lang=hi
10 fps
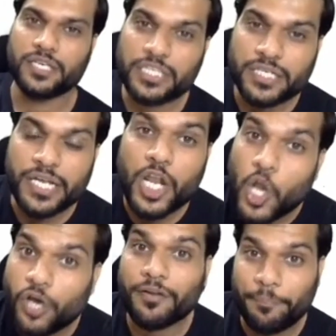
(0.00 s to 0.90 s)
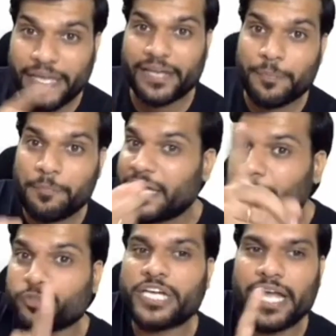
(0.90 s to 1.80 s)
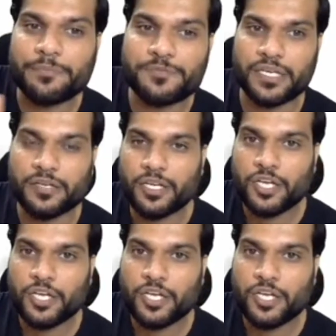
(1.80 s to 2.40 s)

कितने लॉन पेयर अभी पेयर पूछा है आपसे